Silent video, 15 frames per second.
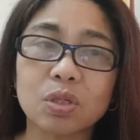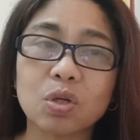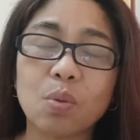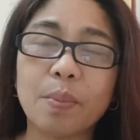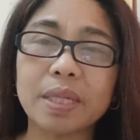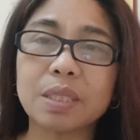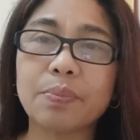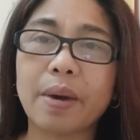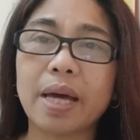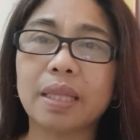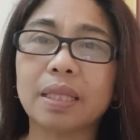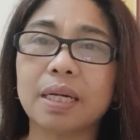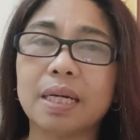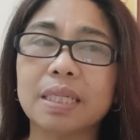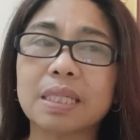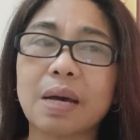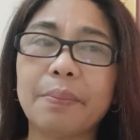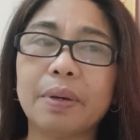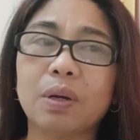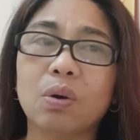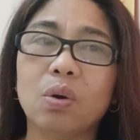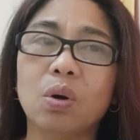So, much better,
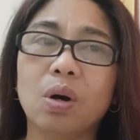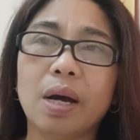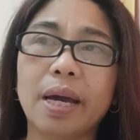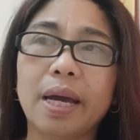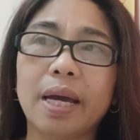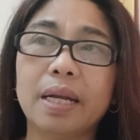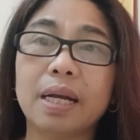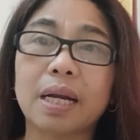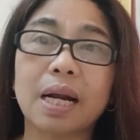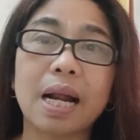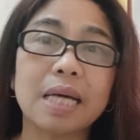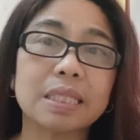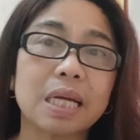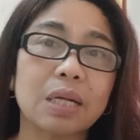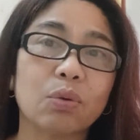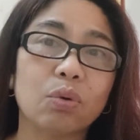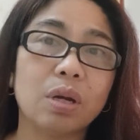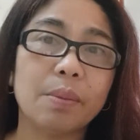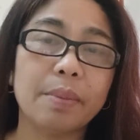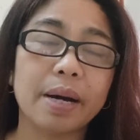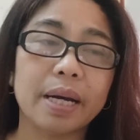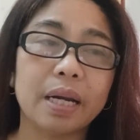sabi ko, eh, naranasan ko
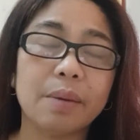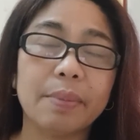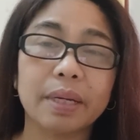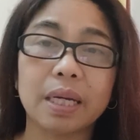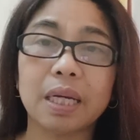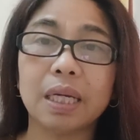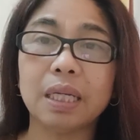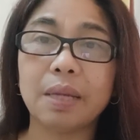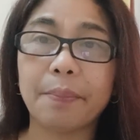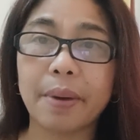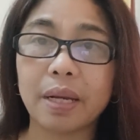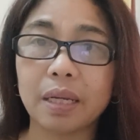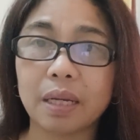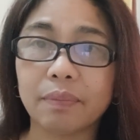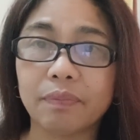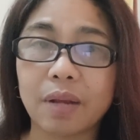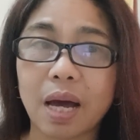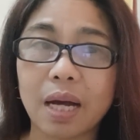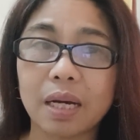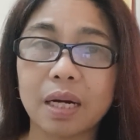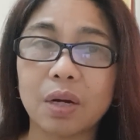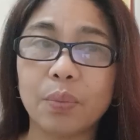naman na maging independent
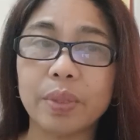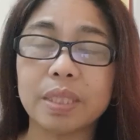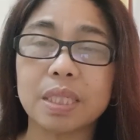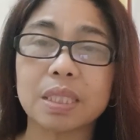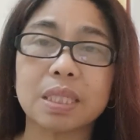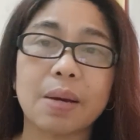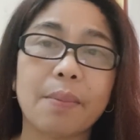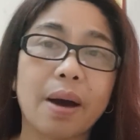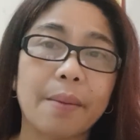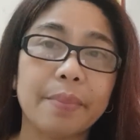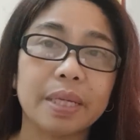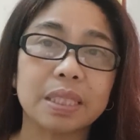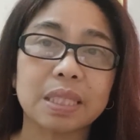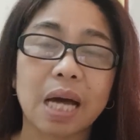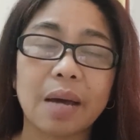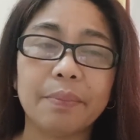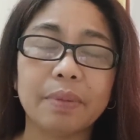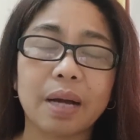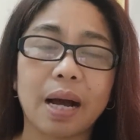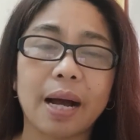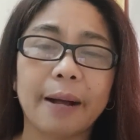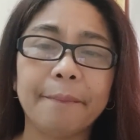vlogger, which is the Tamamix
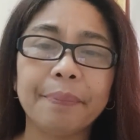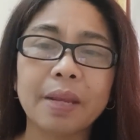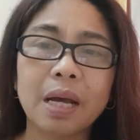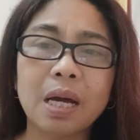Time nga.